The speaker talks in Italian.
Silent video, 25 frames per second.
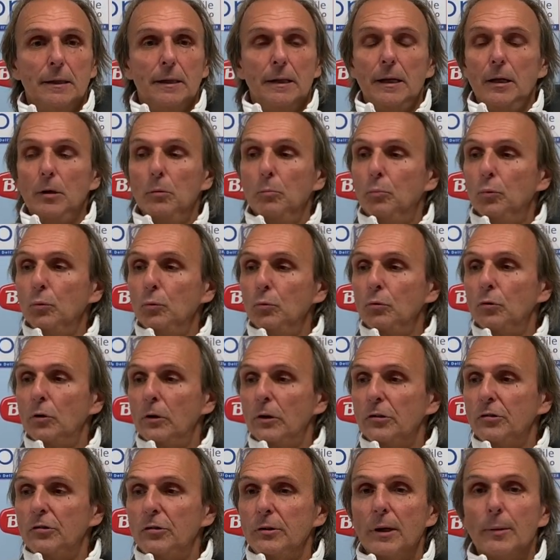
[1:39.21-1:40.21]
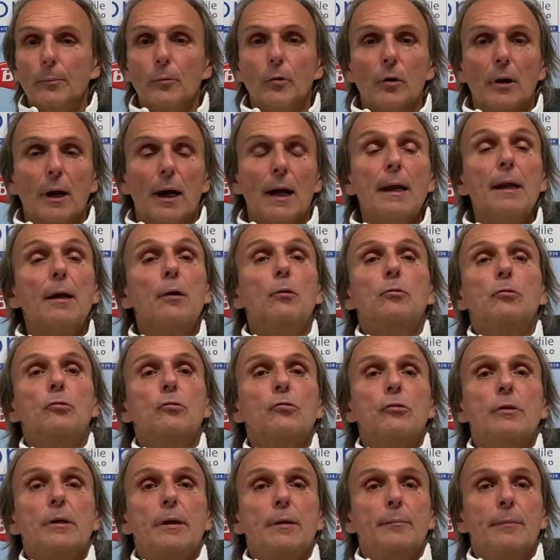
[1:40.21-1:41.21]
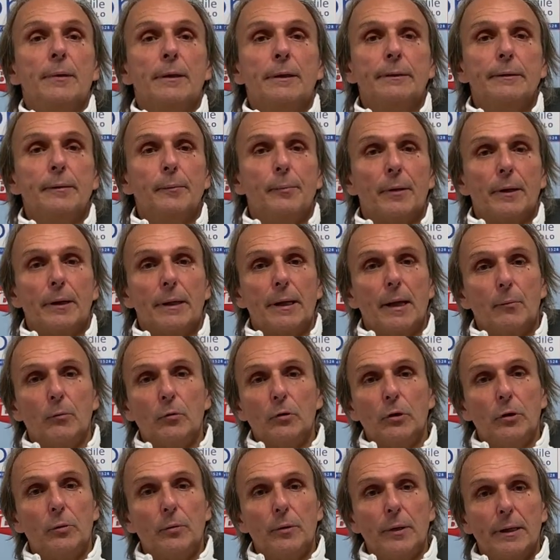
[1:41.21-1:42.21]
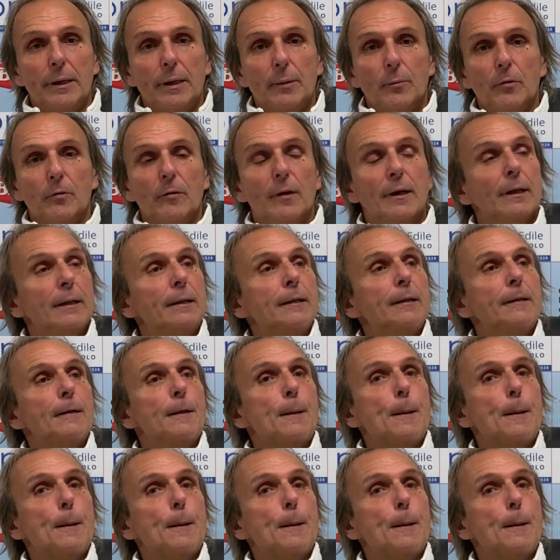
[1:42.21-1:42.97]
è un punto che ci dà morale e autostima. Partiamo di qui e andiamo avanti.